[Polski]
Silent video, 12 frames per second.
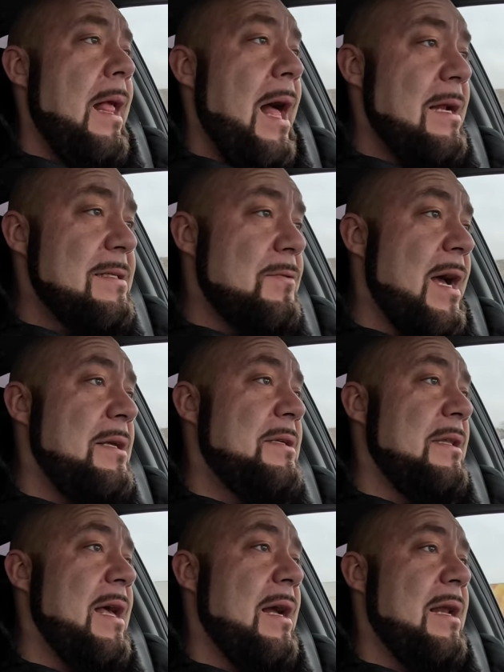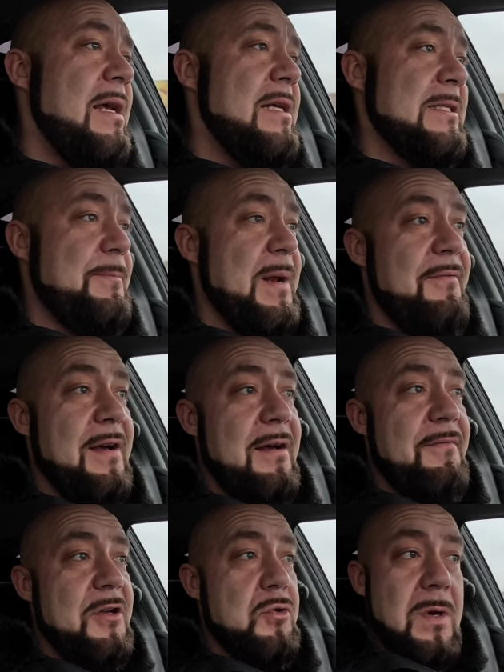Ale słuchajcie, nagle
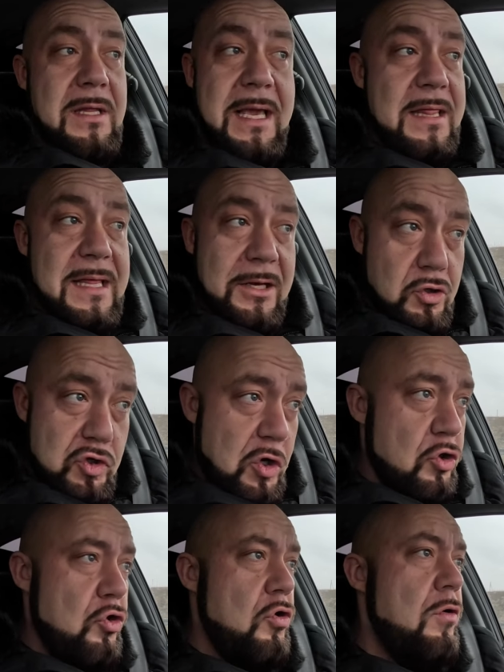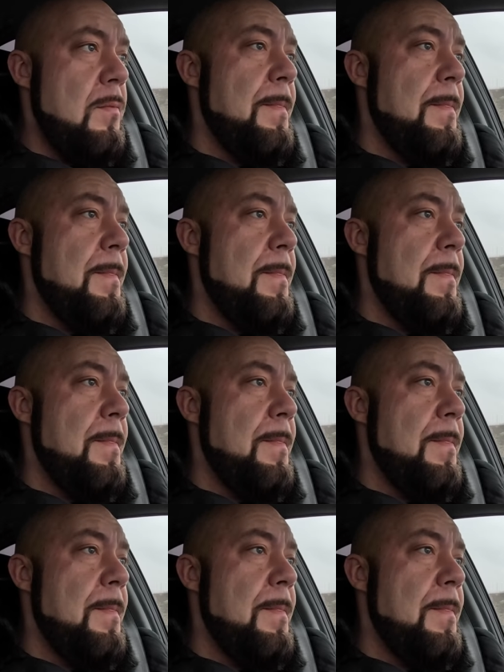sprawa weszła jednak do sądu